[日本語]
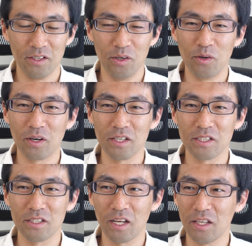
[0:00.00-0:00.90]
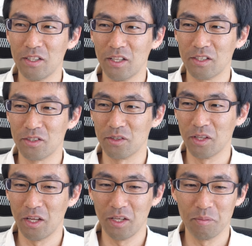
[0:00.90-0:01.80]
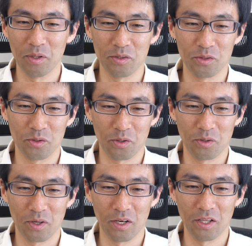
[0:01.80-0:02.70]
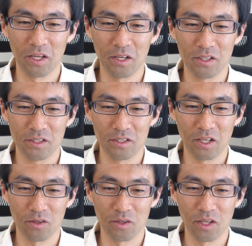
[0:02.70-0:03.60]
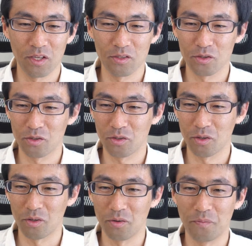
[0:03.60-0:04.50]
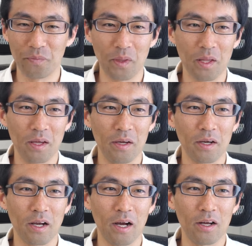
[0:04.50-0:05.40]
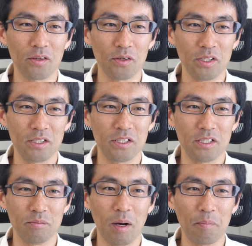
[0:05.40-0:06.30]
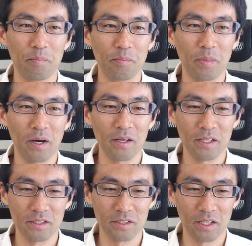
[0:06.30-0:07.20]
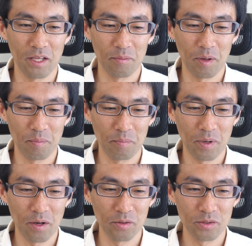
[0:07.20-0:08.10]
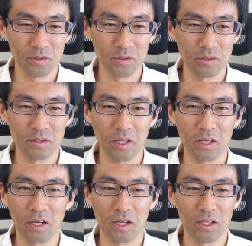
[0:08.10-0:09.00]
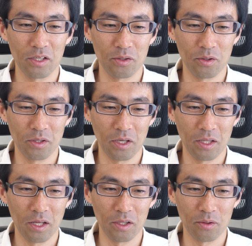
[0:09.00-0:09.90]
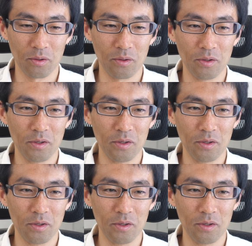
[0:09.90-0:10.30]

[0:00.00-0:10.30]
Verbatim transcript: 動かしたいんですよね今の状況からねなのでちょっとカートリッジマッパーですねマッパーを作っていかないといけないと